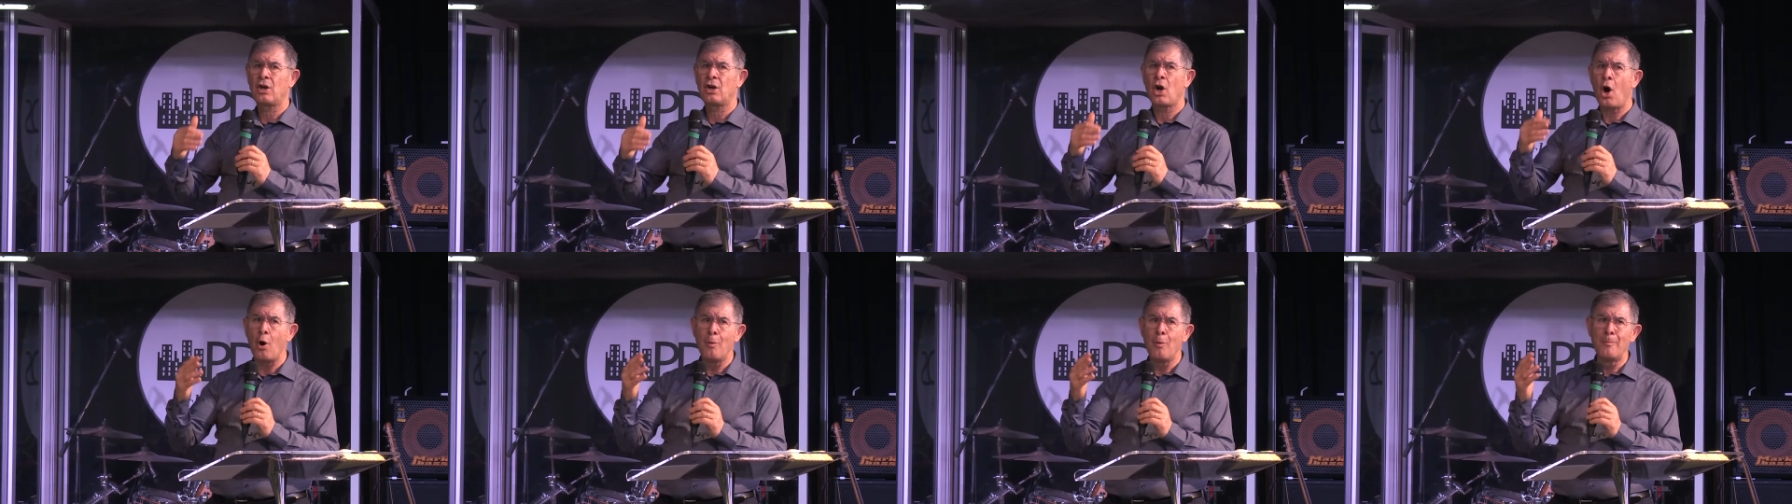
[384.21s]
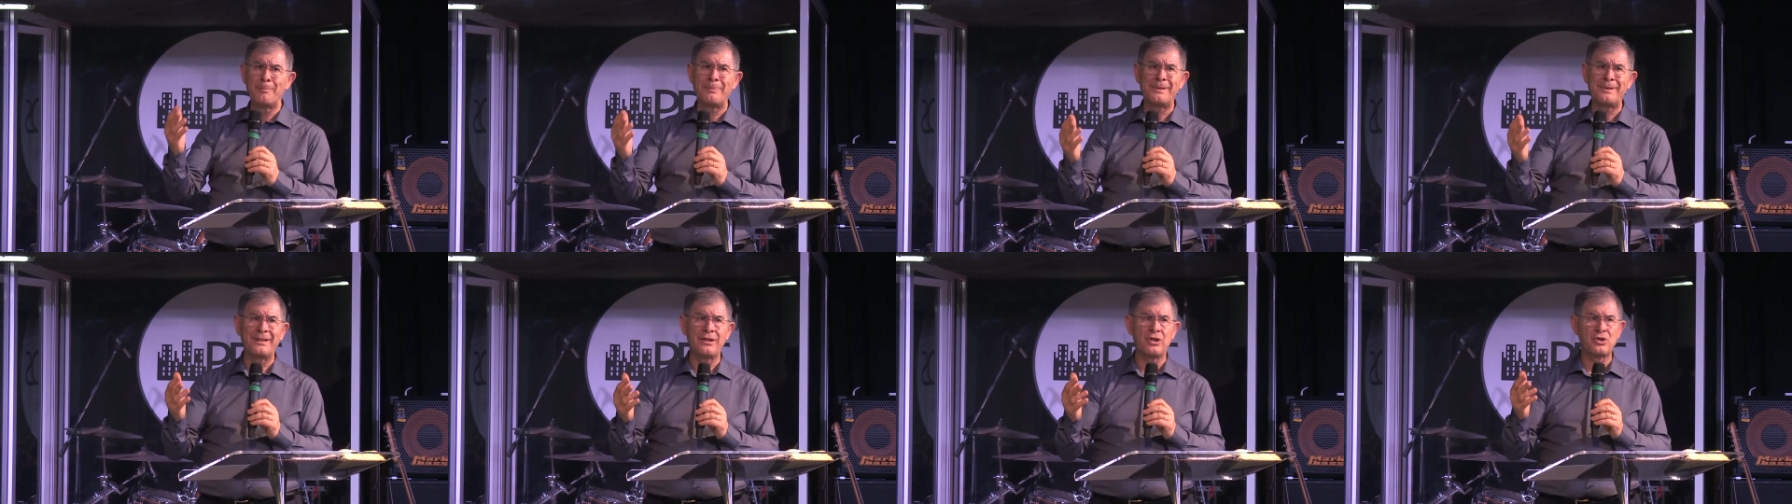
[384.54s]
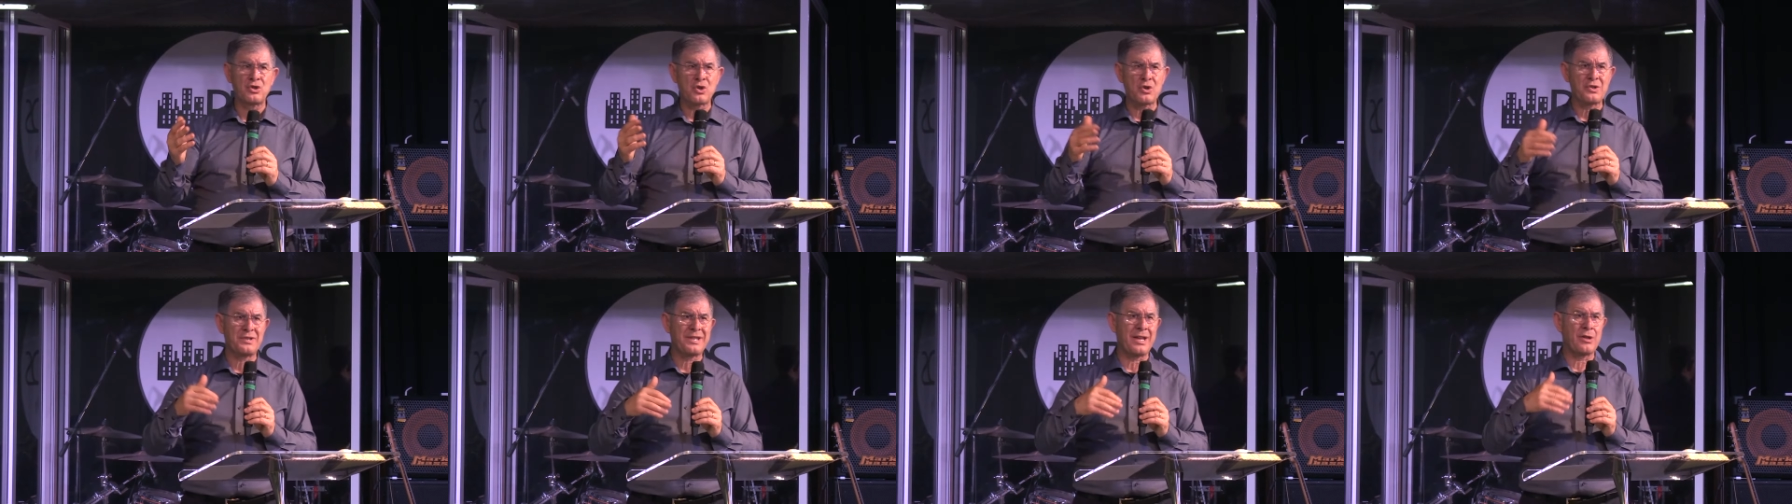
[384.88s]
compiti, io
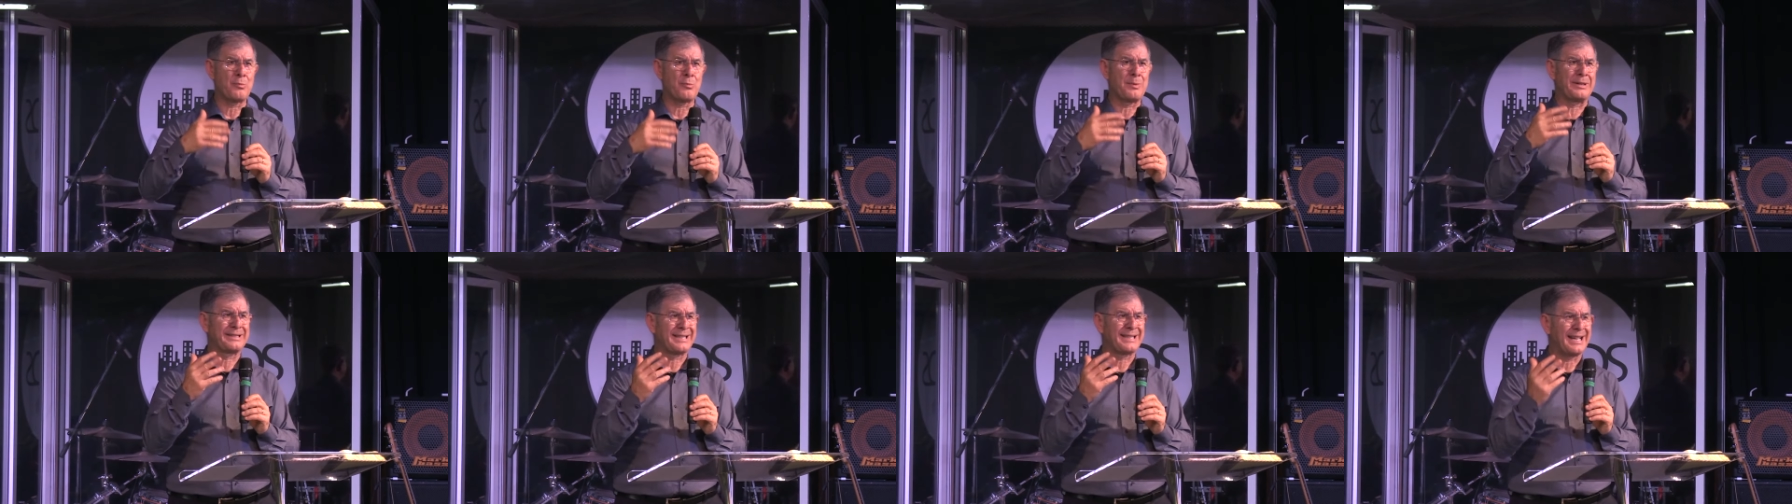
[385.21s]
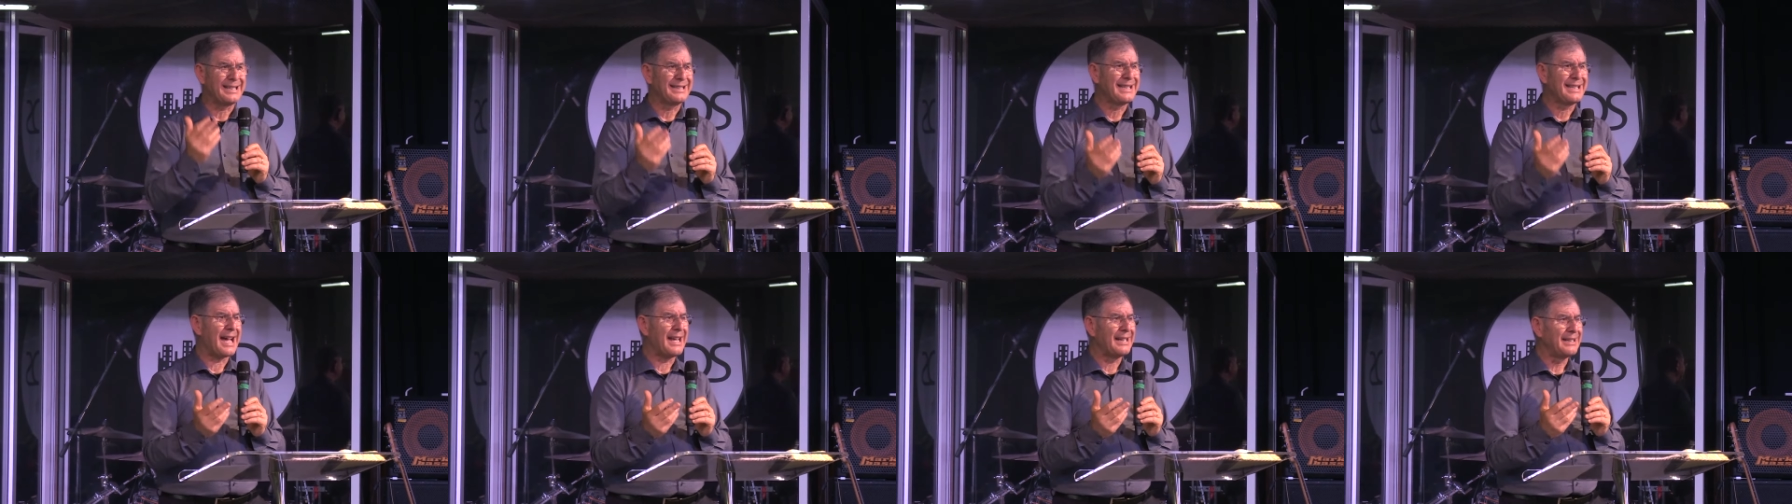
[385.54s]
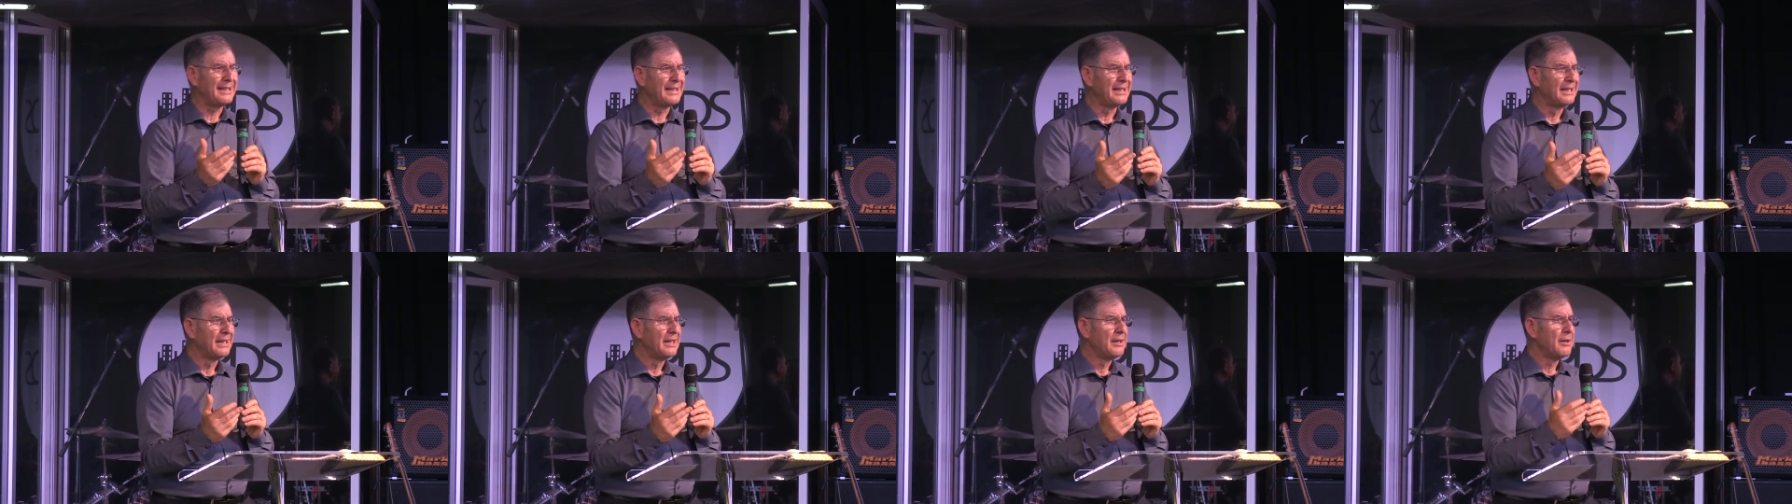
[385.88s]
sono stato per 30
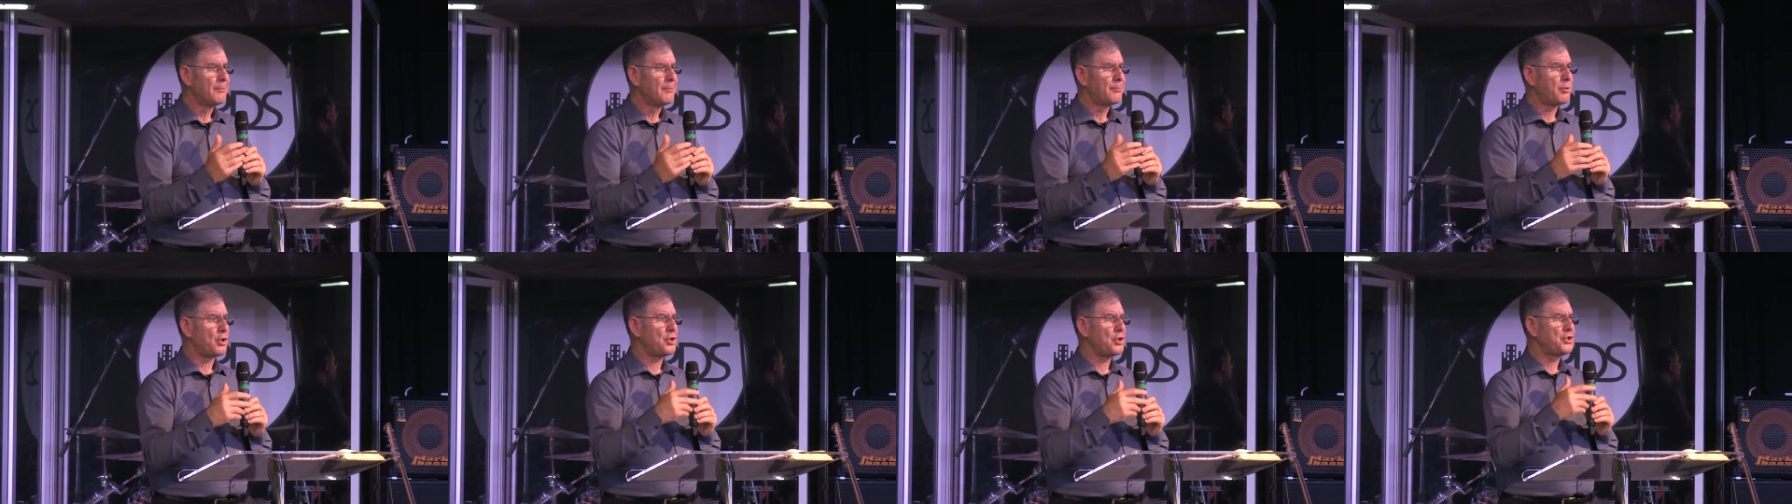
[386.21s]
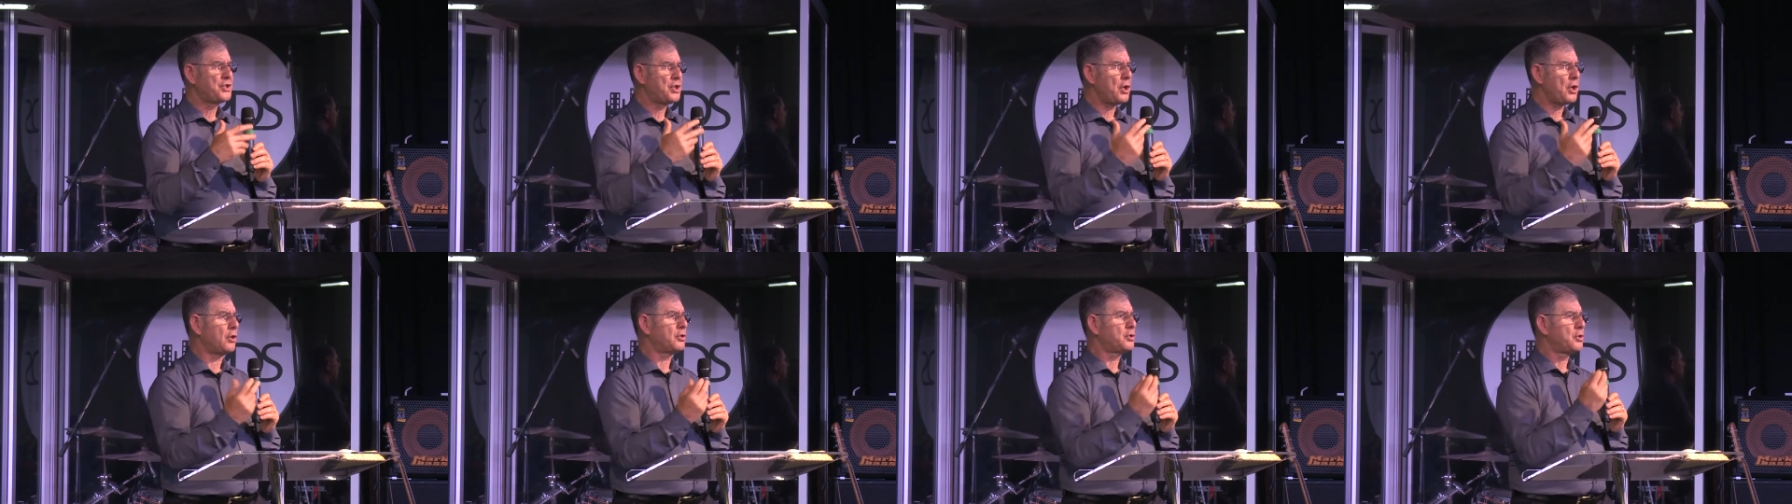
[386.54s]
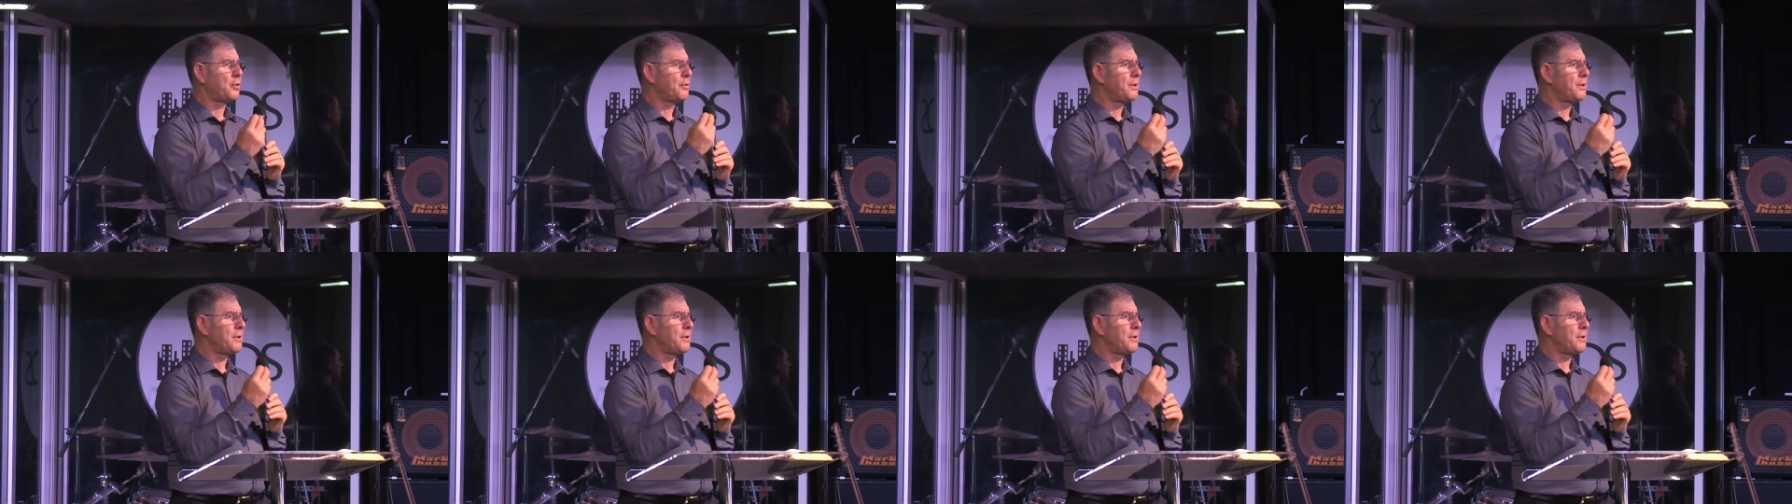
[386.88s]
anni poliziotto,